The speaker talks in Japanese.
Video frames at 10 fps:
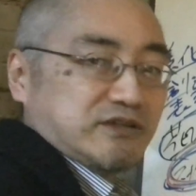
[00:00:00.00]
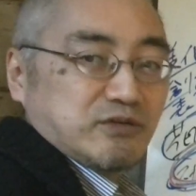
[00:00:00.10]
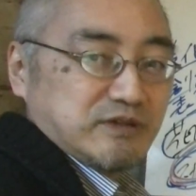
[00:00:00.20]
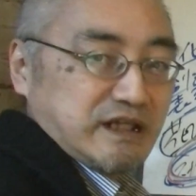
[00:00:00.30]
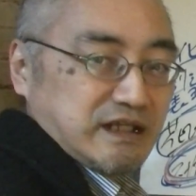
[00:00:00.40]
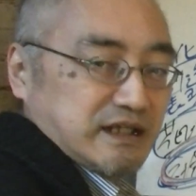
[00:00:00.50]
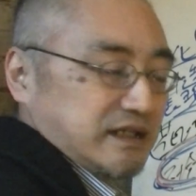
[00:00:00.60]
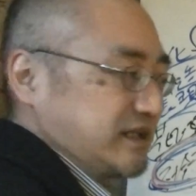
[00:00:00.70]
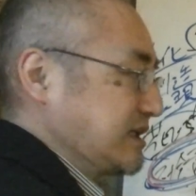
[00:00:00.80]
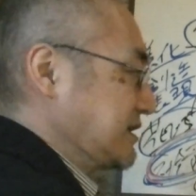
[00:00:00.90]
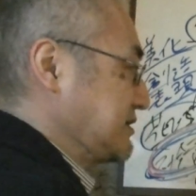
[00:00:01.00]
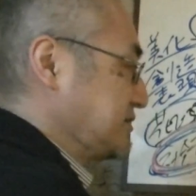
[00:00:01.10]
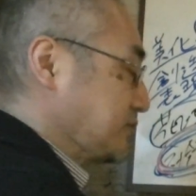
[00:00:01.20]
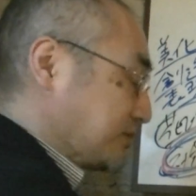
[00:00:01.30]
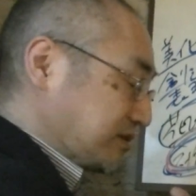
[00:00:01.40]
トで、え
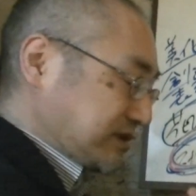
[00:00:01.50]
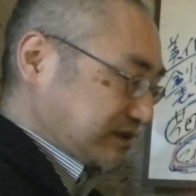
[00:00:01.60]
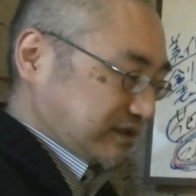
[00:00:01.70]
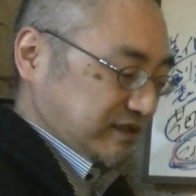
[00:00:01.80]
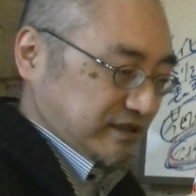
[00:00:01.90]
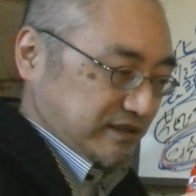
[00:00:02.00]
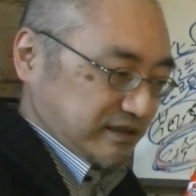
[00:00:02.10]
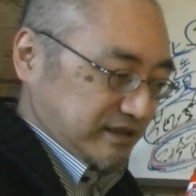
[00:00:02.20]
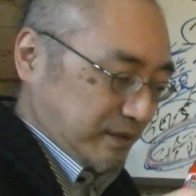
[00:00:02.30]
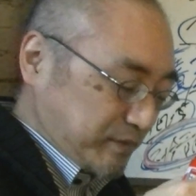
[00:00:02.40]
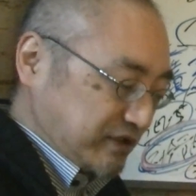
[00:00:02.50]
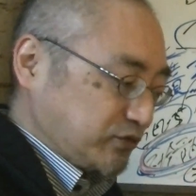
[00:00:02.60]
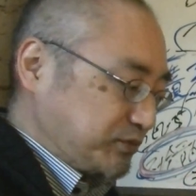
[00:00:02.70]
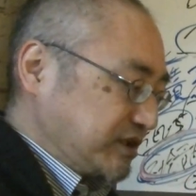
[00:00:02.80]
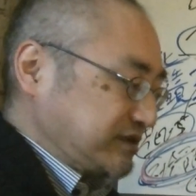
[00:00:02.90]
ちょっと
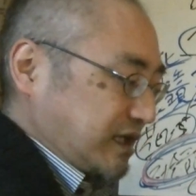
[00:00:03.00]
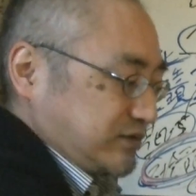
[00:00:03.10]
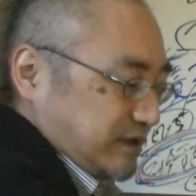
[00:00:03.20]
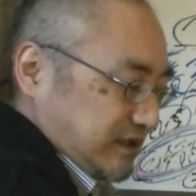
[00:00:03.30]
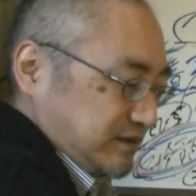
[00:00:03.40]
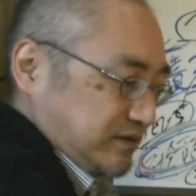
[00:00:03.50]
アパートプラスアルファ